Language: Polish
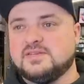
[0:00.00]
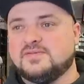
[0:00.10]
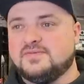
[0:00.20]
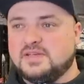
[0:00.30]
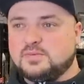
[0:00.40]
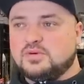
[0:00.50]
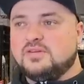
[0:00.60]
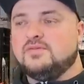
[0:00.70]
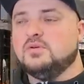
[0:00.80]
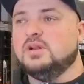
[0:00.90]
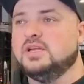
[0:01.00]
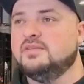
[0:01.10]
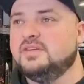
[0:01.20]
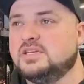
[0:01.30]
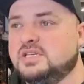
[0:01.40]
Facebooki w ogóle nie
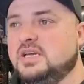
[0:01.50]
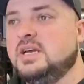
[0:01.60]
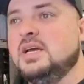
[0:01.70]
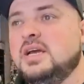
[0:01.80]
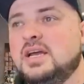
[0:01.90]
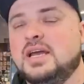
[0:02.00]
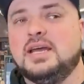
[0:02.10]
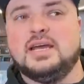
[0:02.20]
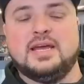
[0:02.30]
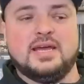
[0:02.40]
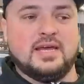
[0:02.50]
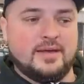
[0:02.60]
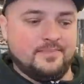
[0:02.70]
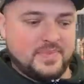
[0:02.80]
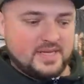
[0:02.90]
wierzę. E,
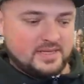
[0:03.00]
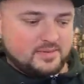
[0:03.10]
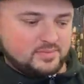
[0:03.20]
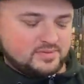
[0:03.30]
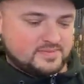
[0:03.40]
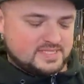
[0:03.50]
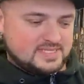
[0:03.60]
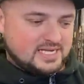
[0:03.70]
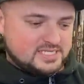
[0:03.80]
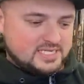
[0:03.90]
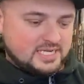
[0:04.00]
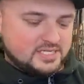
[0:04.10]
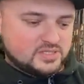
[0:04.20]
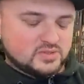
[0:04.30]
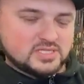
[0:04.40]
e, bo zna się
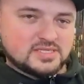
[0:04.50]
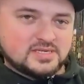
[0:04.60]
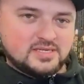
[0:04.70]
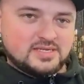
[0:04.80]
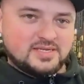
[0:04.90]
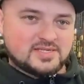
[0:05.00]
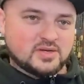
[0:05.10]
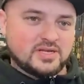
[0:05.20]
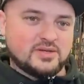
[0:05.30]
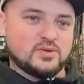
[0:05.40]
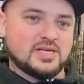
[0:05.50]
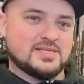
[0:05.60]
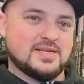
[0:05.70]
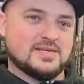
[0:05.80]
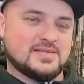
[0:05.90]
jakieś różne historie tutaj
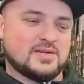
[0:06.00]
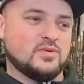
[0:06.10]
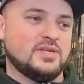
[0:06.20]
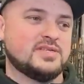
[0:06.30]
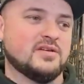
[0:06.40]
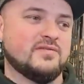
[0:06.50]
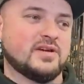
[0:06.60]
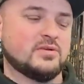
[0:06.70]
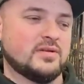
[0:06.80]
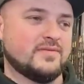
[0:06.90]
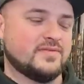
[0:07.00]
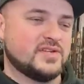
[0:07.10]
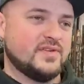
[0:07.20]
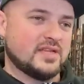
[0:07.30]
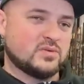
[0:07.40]
zakulisowe, które w
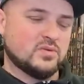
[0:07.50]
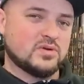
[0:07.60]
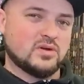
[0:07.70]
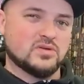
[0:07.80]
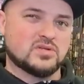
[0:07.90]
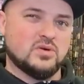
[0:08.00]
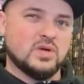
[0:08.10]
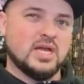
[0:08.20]
świadku krążą,